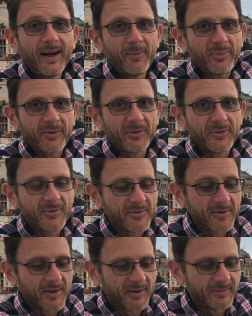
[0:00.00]
Là, pour le
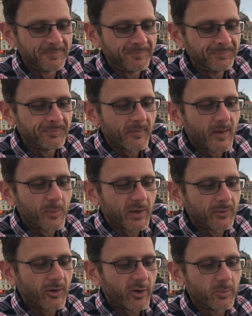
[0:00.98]
coup, euh,
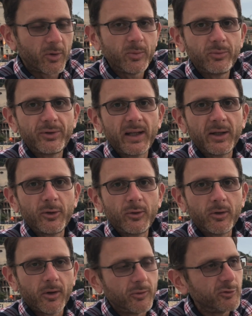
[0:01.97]
prévoir une bonne bouteille
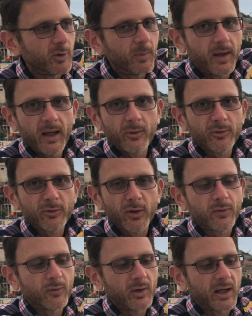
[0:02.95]
d'eau ou de bière ou ce que
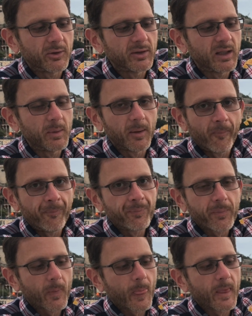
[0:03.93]
vous voulez à côté, mais
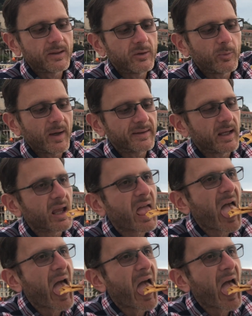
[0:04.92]
c'est super sec.